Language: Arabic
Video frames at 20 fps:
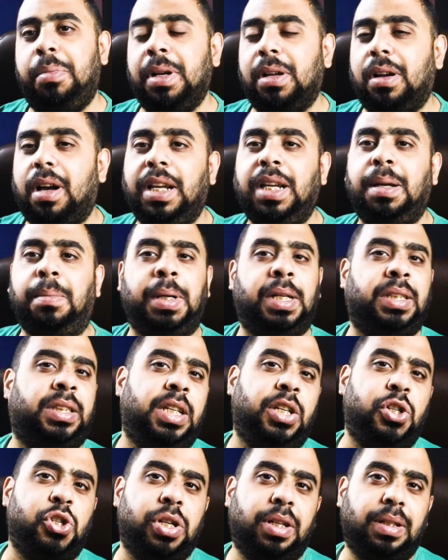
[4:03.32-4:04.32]
وبنقيم
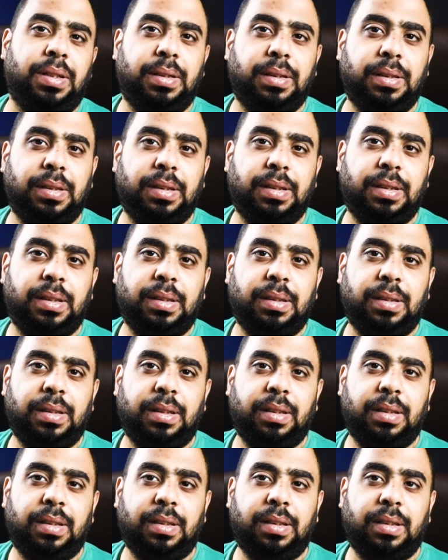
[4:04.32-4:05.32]
نتيجة
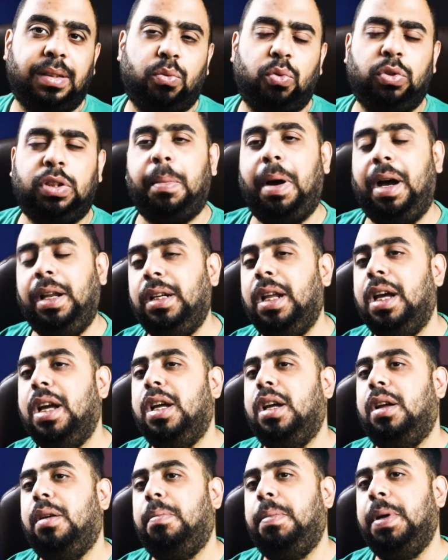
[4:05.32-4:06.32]
وطبعا
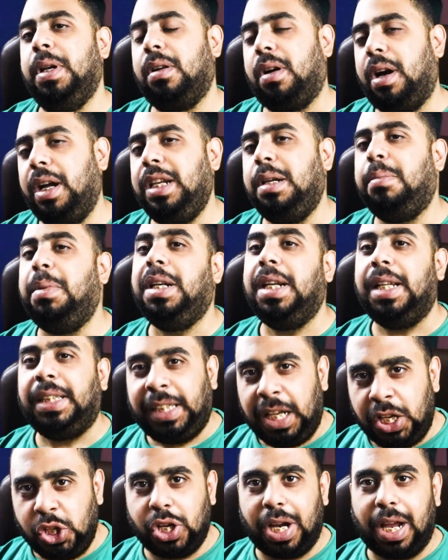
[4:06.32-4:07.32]
بنقيم
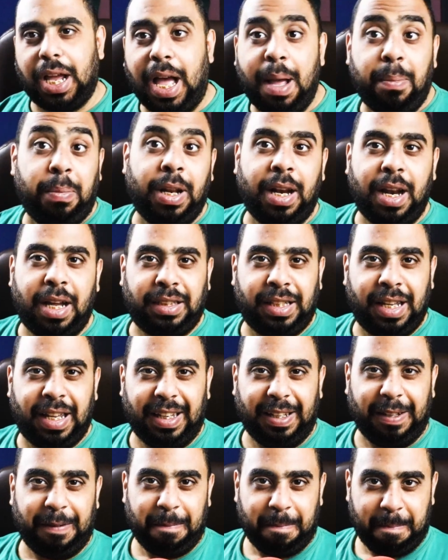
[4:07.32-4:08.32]
النتيجة قبل
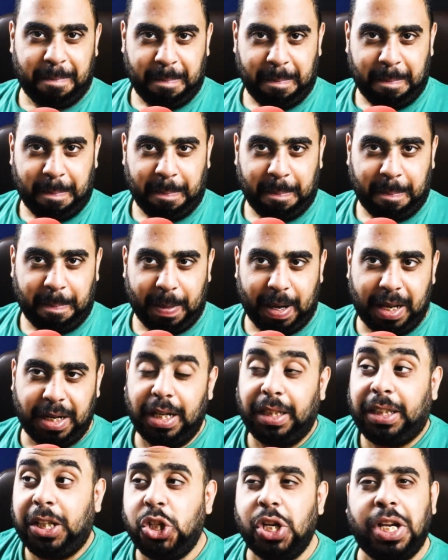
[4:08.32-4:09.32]
الأداء
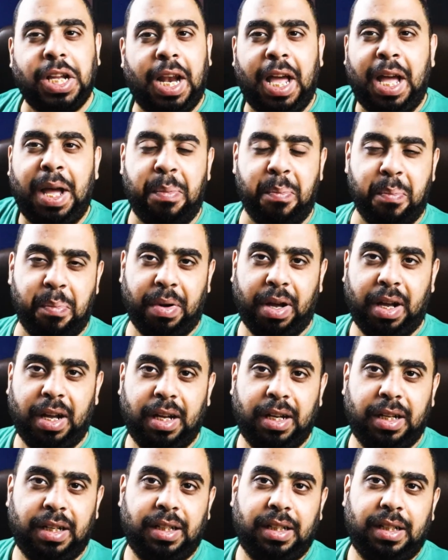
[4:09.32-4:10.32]
النتيجة هي الأهم
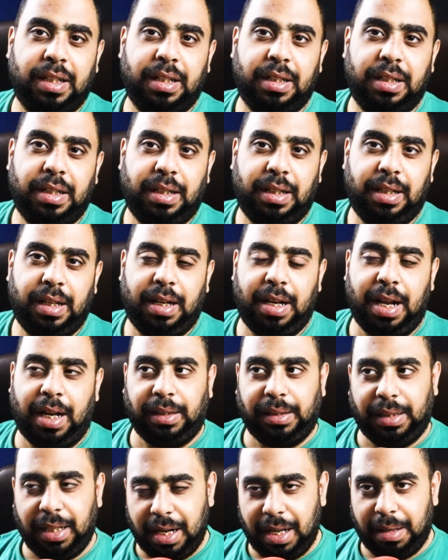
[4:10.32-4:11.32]
يعني
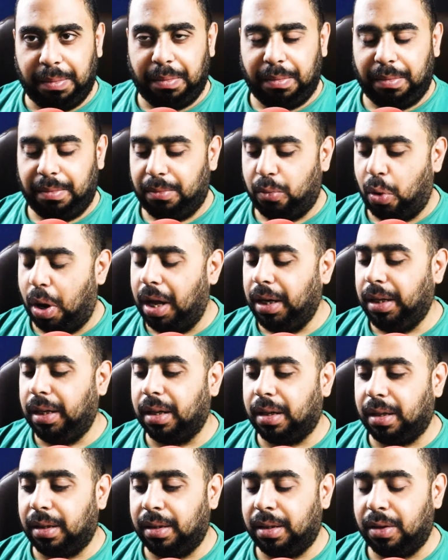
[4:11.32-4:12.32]
عندنا
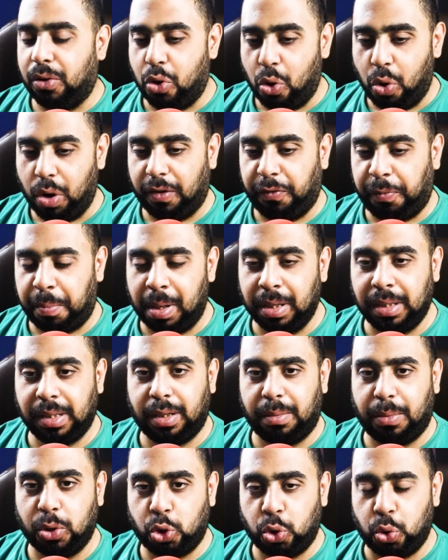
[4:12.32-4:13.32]
معلق كورة في
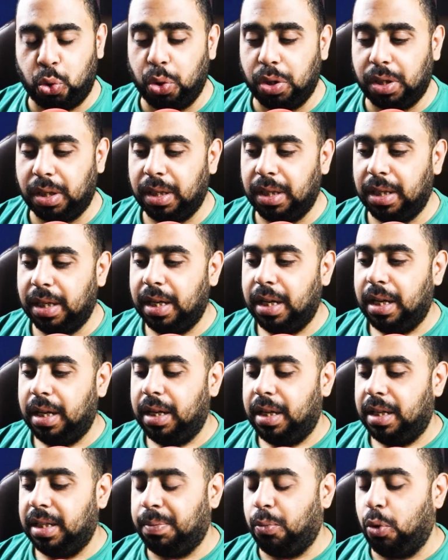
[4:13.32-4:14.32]
مصر مشهور
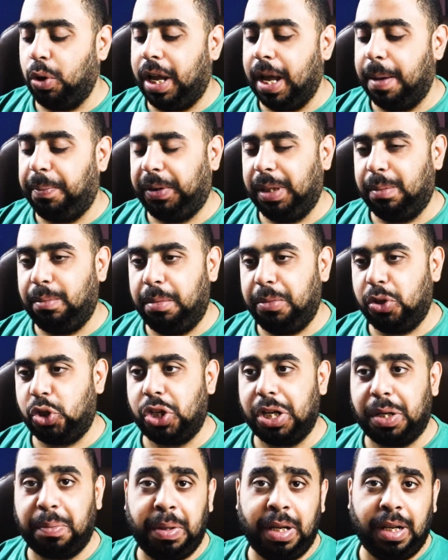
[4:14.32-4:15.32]
اسمه الكابتن ميم
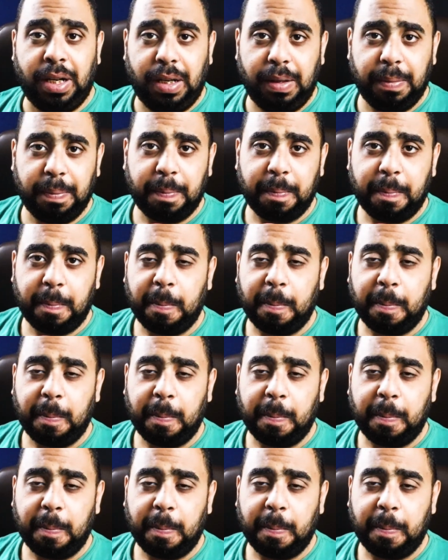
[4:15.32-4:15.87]
الشربيني